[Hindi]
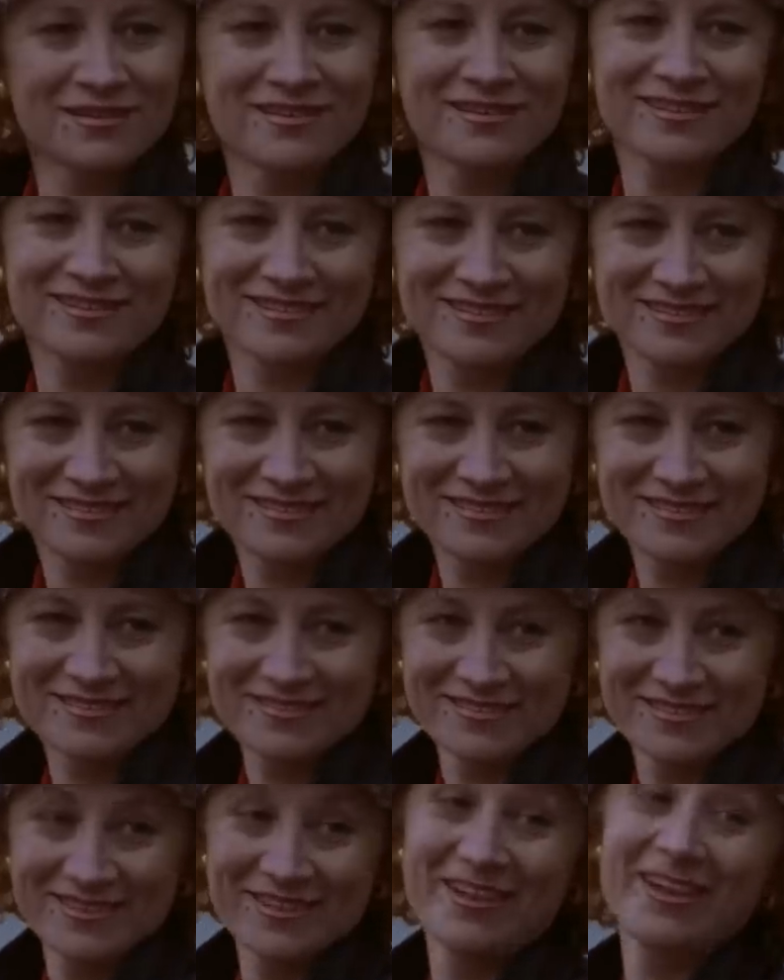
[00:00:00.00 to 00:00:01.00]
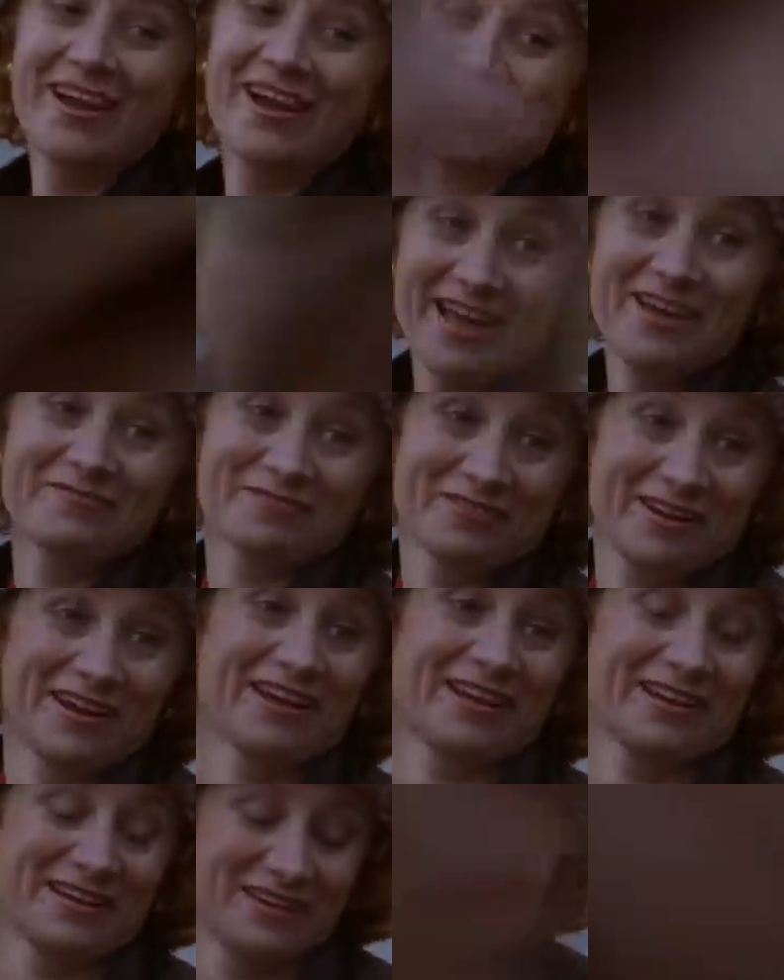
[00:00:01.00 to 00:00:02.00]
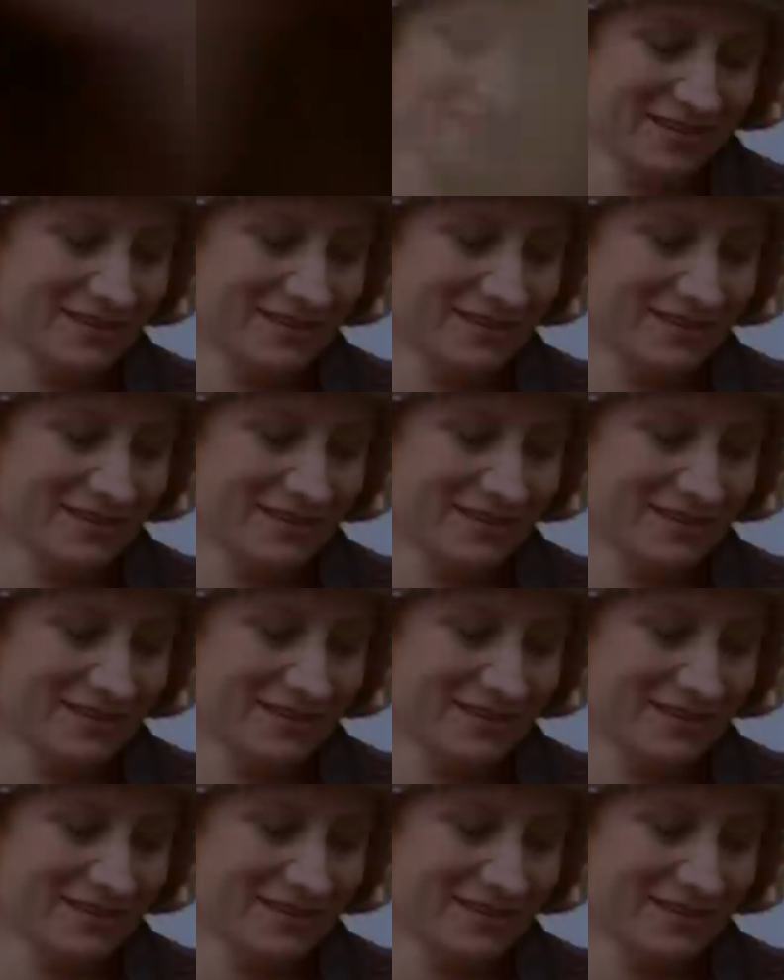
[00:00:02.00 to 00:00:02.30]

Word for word: जो भी लगता है वो वो कर डालते हैं